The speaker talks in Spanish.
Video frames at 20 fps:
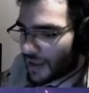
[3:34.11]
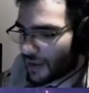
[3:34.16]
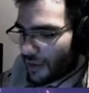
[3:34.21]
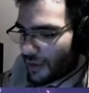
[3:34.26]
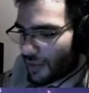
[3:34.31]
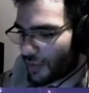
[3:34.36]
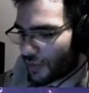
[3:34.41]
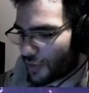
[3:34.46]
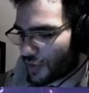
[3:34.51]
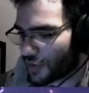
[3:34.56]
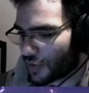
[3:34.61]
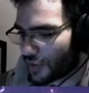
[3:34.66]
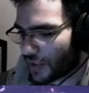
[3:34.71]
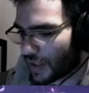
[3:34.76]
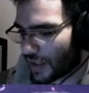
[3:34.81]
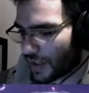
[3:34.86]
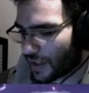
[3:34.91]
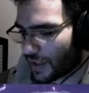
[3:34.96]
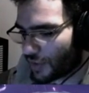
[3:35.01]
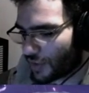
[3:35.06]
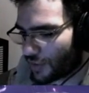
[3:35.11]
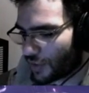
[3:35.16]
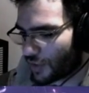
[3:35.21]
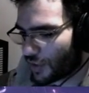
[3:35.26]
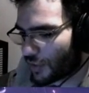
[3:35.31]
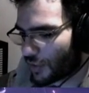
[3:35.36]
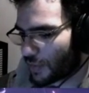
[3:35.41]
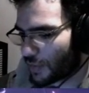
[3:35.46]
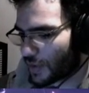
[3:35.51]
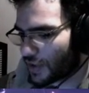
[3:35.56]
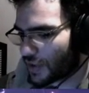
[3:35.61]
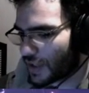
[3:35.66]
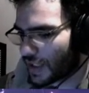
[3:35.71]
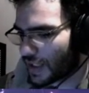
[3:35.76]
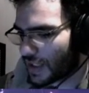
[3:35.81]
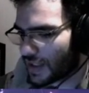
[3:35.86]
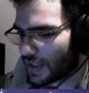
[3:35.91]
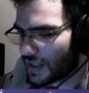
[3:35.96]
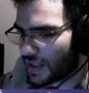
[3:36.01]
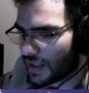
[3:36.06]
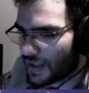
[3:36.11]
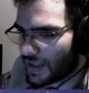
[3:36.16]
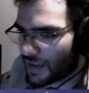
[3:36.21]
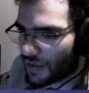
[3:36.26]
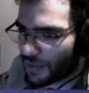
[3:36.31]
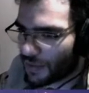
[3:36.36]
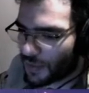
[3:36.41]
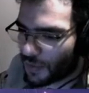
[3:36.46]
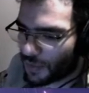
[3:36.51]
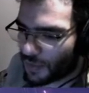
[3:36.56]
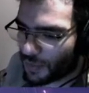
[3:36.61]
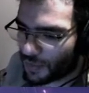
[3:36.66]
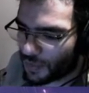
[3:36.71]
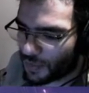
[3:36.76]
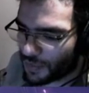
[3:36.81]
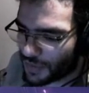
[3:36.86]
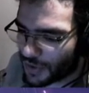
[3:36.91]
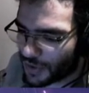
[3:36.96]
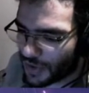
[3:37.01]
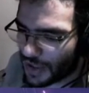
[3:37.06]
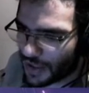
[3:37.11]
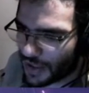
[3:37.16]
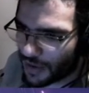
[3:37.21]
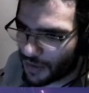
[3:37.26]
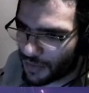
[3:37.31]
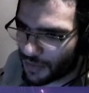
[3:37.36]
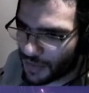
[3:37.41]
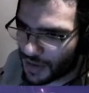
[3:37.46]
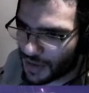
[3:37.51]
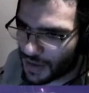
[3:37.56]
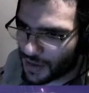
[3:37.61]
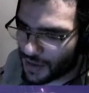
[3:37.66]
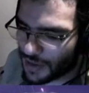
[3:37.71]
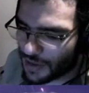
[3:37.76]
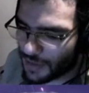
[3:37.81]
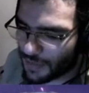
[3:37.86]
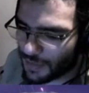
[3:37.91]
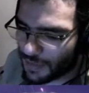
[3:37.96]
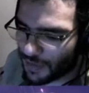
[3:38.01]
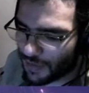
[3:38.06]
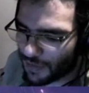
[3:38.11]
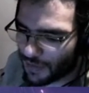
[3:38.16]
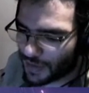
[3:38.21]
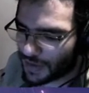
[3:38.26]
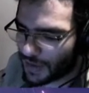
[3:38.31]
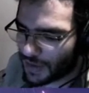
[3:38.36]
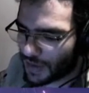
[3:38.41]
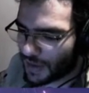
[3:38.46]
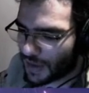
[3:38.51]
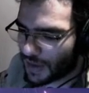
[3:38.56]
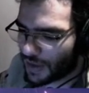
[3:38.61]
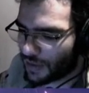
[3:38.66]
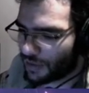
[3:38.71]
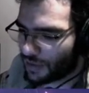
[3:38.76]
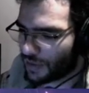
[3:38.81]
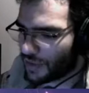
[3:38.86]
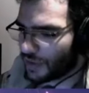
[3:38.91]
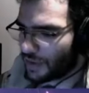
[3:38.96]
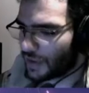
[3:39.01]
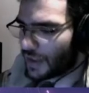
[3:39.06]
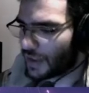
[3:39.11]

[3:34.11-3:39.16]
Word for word: cómo funcionan cada uno de los personajes y cómo son las combinaciones más fuertes de cada uno.